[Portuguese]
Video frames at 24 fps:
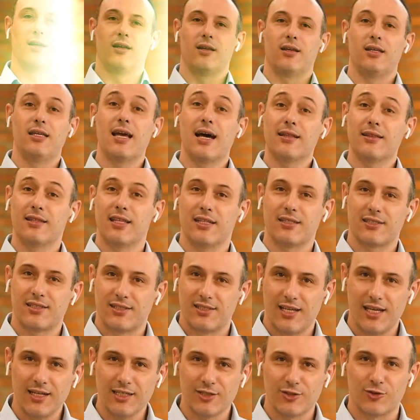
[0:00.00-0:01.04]
E a
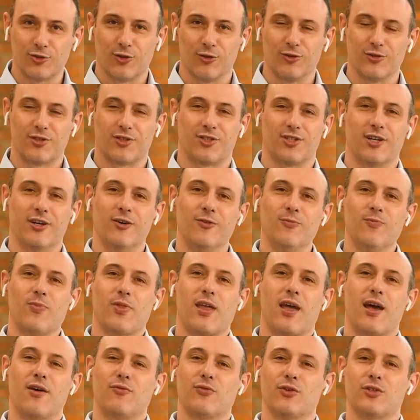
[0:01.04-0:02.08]
terceira solução
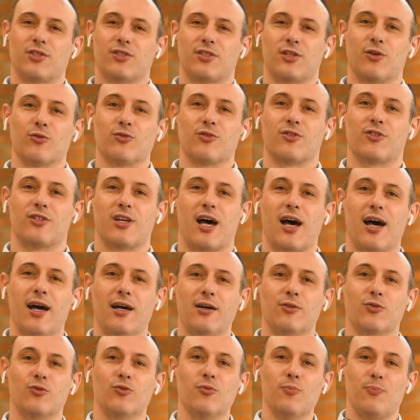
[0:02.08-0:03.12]
é você
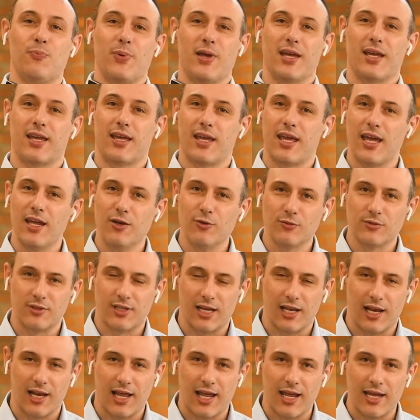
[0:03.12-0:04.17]
usar um pequeno
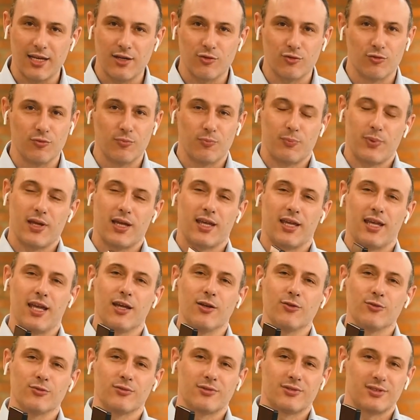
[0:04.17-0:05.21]
delay, um
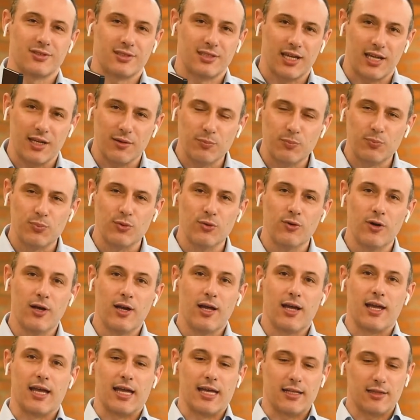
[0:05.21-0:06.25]
pequeno tempo
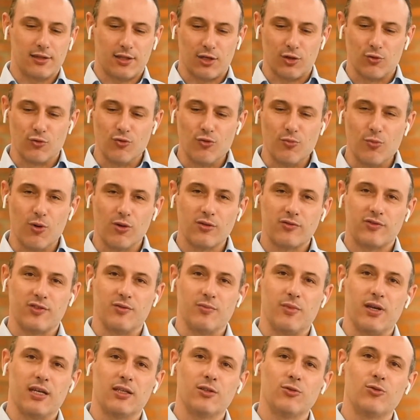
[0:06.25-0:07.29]
entre um
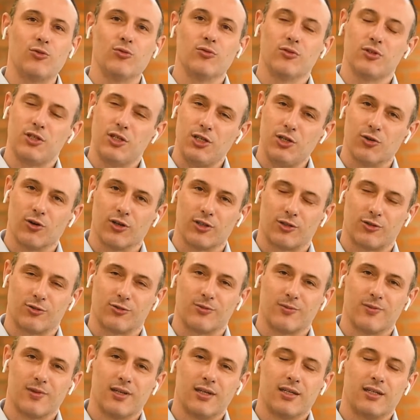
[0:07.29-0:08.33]
movimento e
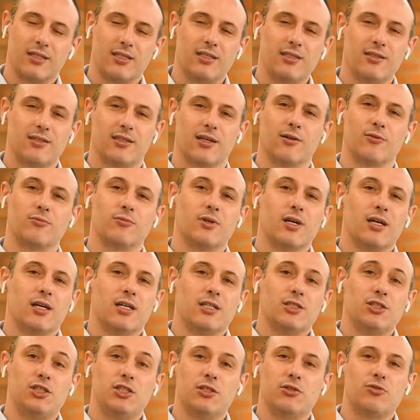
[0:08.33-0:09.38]
outro. Então,
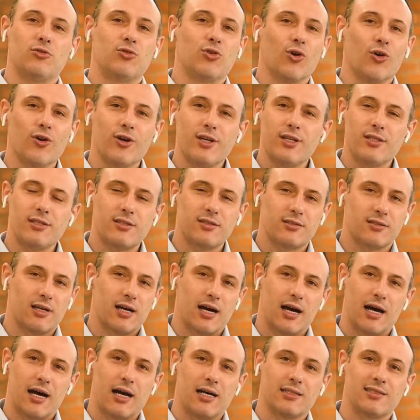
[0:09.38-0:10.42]
de 2
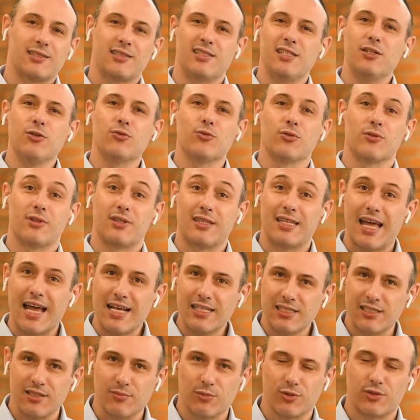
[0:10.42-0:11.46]
a 5
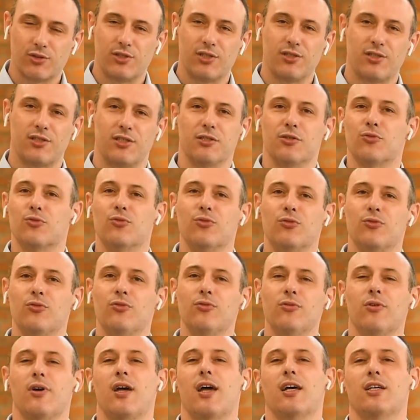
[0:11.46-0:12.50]
décimos de
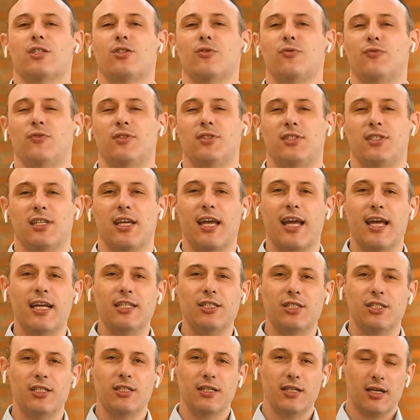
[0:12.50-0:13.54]
segundo é
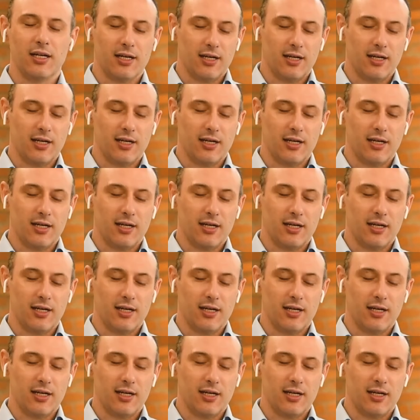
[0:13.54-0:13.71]
suficiente